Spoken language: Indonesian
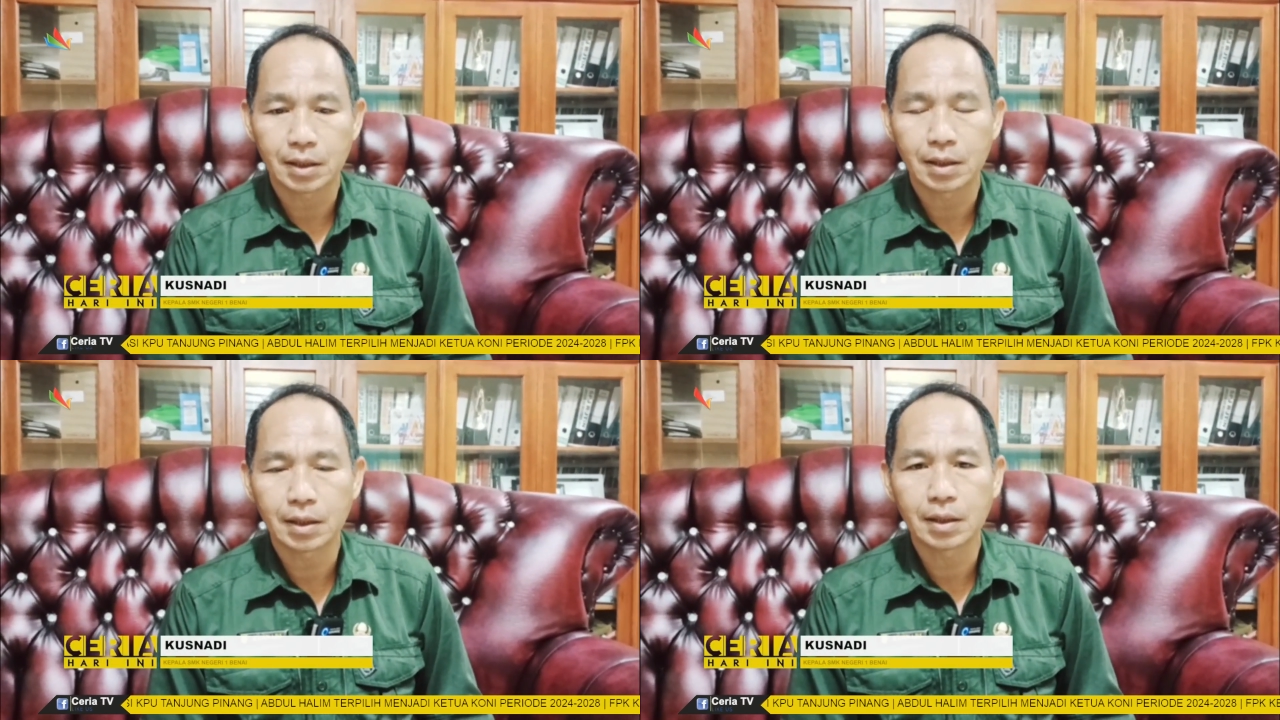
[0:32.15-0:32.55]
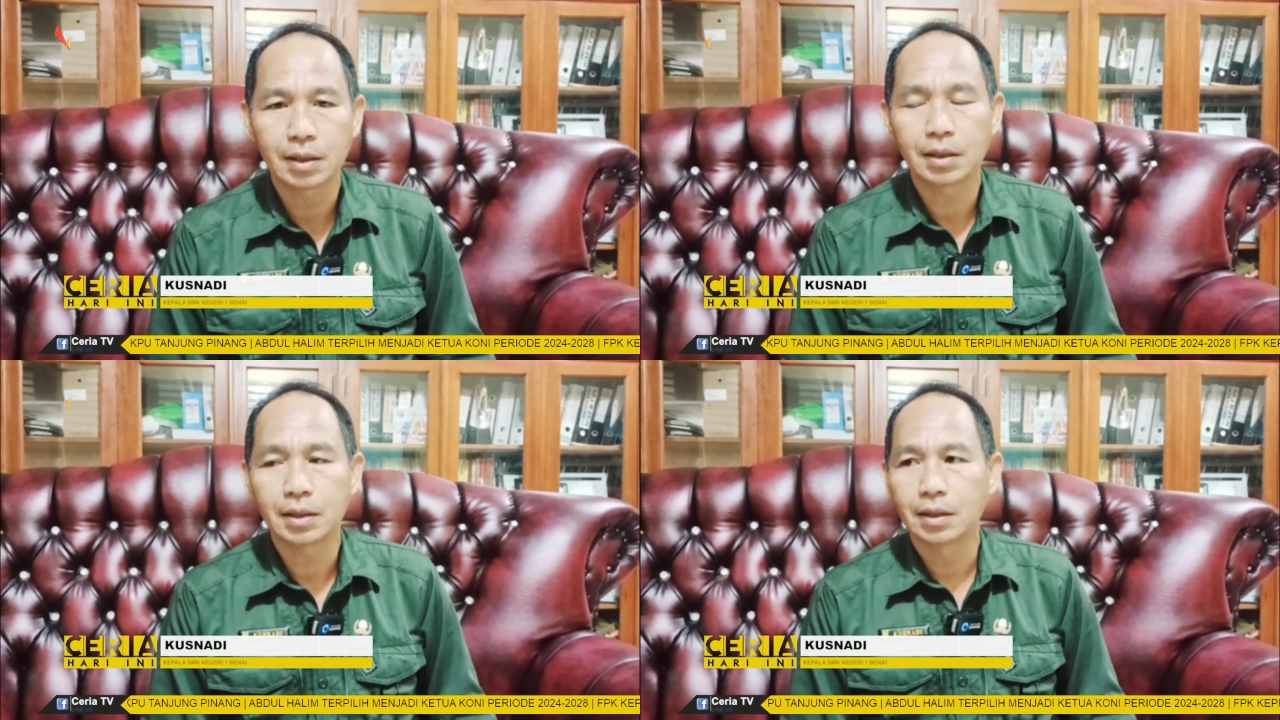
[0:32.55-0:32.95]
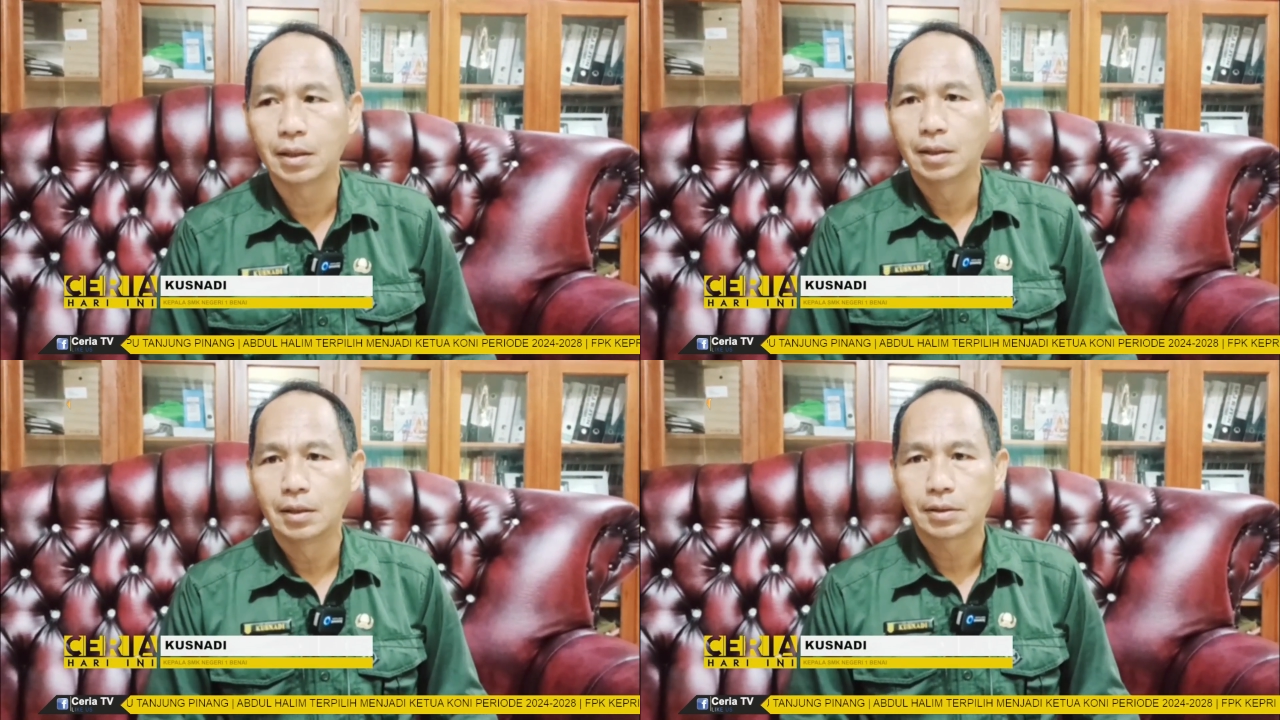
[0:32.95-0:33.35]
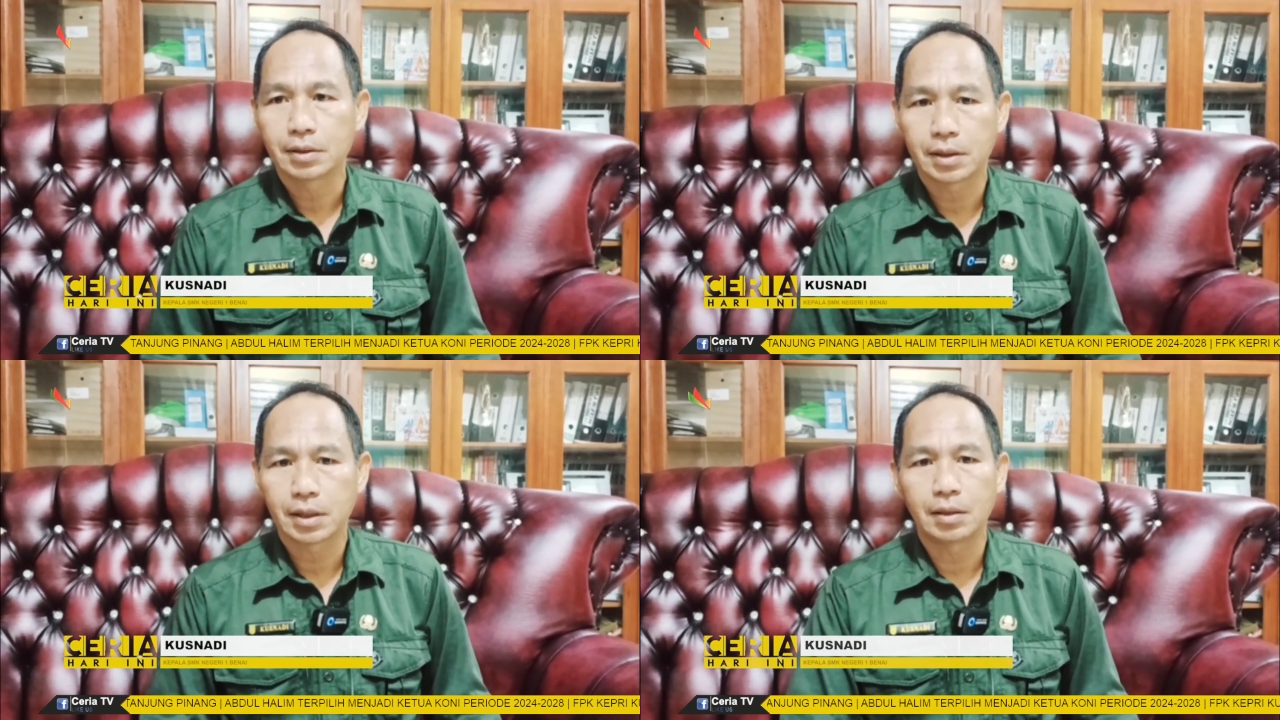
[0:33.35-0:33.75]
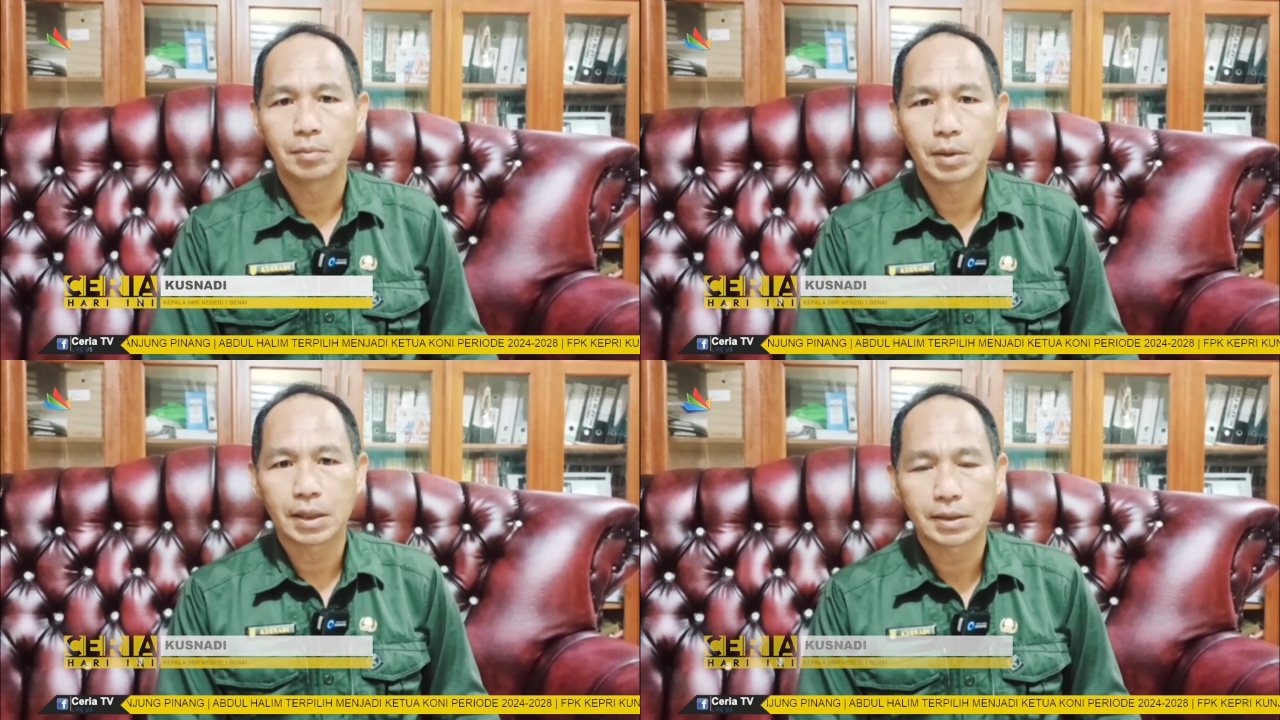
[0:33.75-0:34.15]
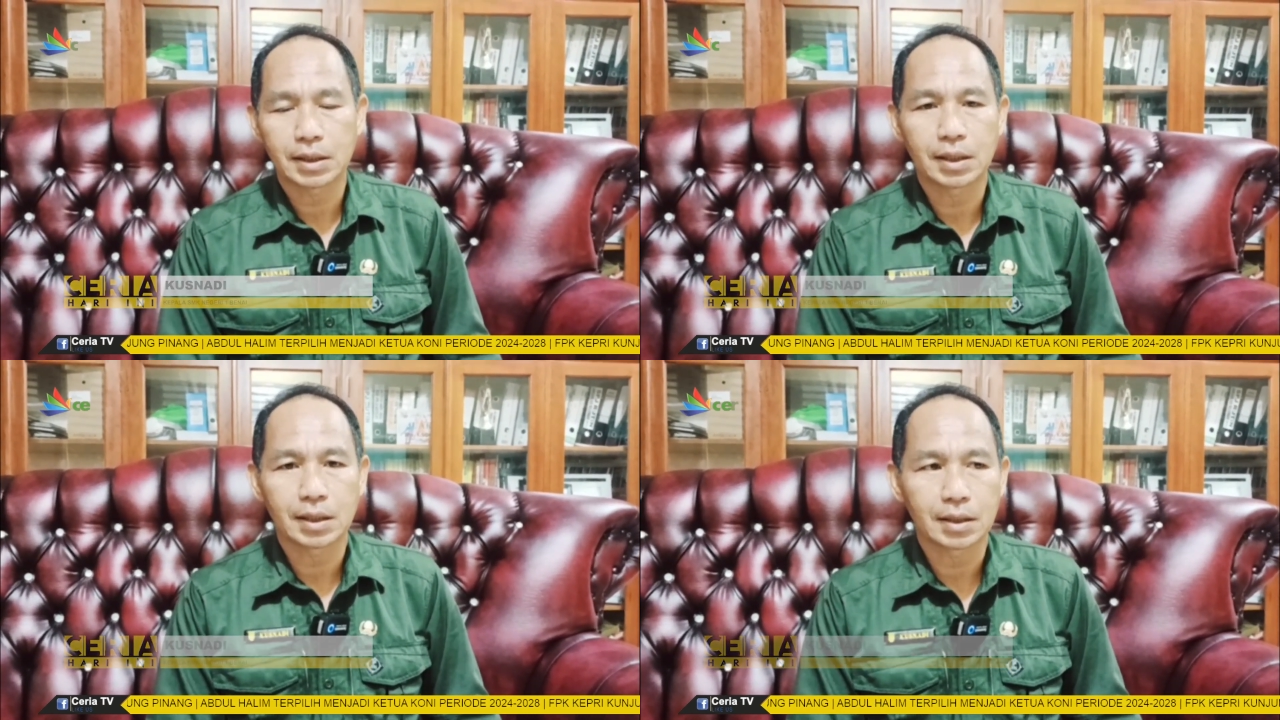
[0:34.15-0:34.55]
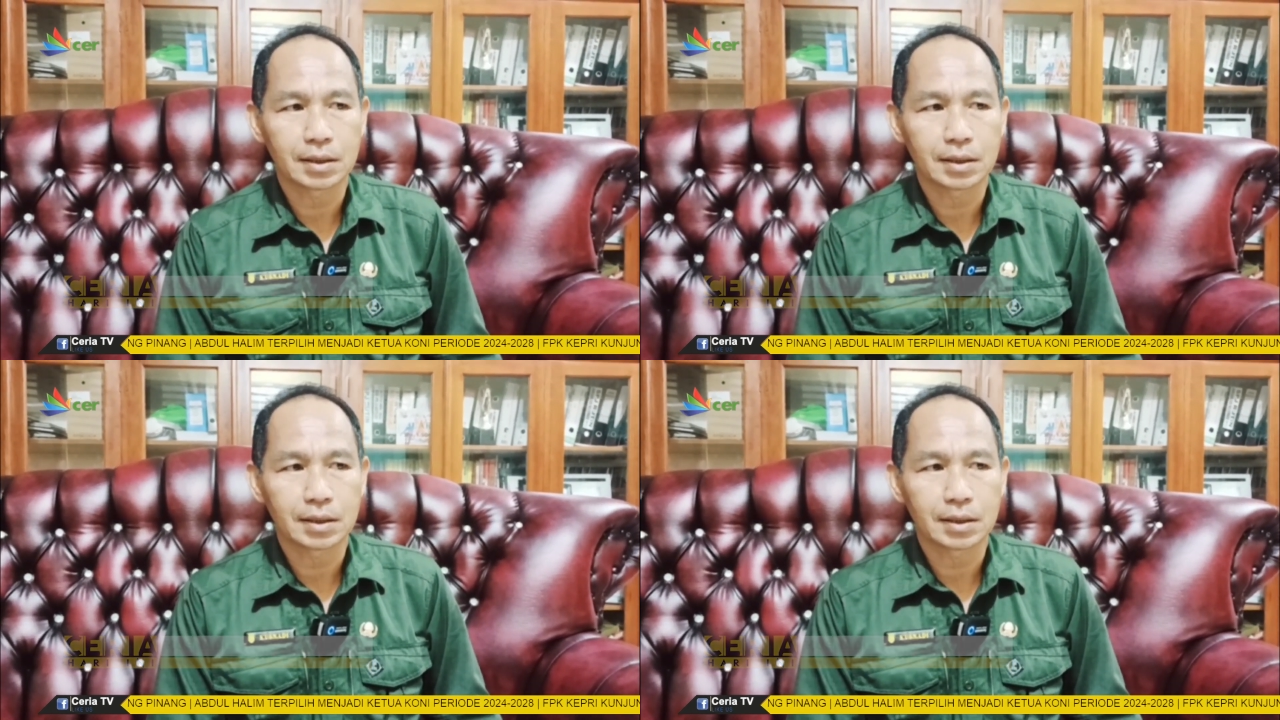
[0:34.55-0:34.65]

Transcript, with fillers: ini sedang melaksanakan